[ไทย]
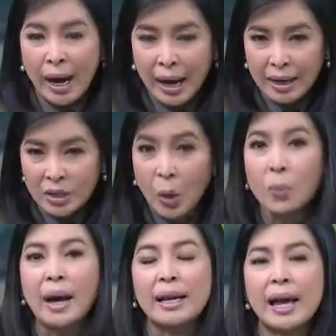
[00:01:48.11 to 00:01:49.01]
กว่า
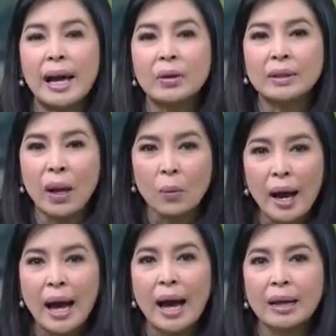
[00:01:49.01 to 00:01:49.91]
2 วันแล้ว แต่
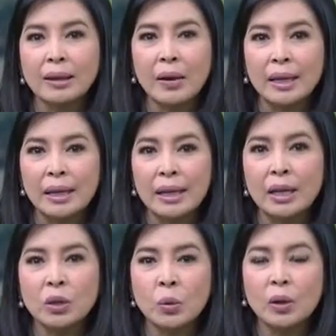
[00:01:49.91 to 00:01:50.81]
ว่าตอนนี้
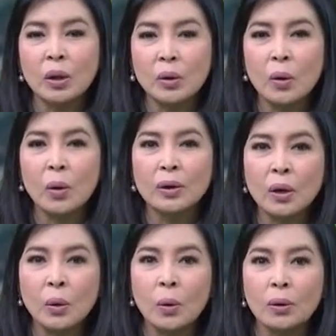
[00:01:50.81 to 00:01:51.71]
ทั่วทั้งโลกก็
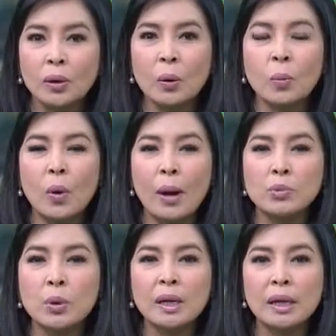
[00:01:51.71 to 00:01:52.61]
ยังคงระดมความ
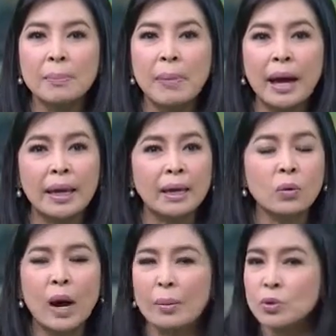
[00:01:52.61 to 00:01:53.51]
ช่วยเหลือไป
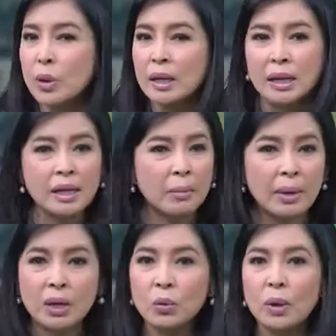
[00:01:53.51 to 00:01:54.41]
ความช่วยเหลือยัง
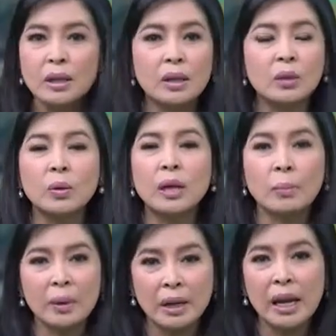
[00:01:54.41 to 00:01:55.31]
ไม่ทั่วถึงทั่ว
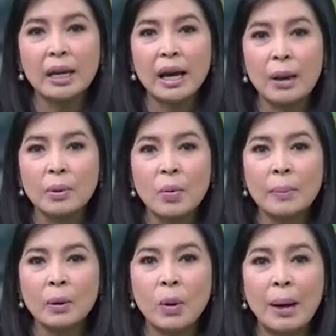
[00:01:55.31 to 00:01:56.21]
ทั้งประเทศค่ะ เพราะ
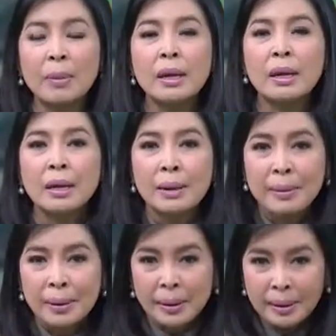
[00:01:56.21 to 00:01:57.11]
ว่าเป็นความ
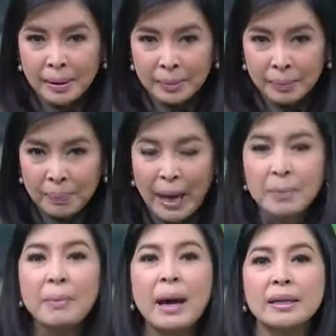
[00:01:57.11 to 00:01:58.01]
ภัย
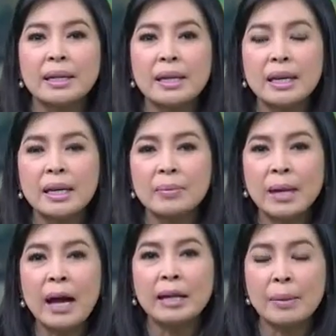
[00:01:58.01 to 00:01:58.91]
พิบัติที่
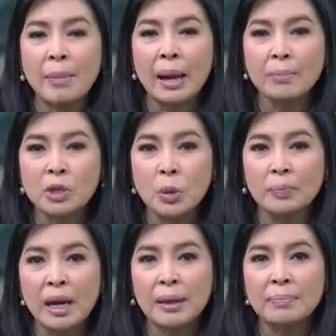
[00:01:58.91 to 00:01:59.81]
ทางเนปาลประสบ
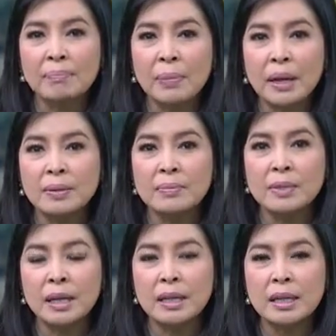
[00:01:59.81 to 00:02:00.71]
นั้นเป็น
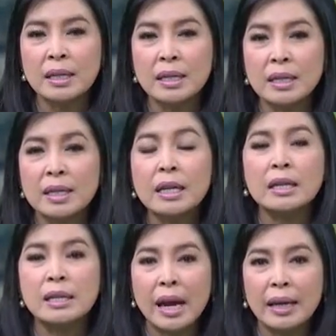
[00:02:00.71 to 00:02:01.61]
สิ่งที่ยิ่ง
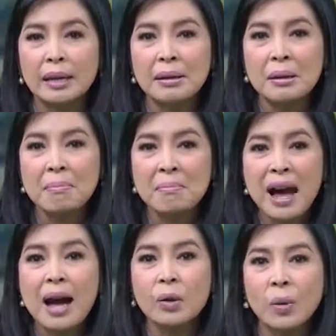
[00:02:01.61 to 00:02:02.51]
ใหญ่
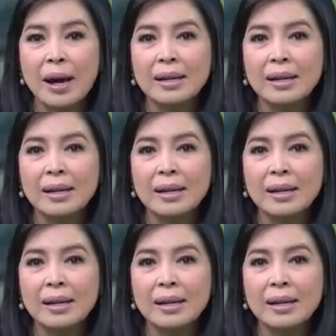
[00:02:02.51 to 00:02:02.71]
มากก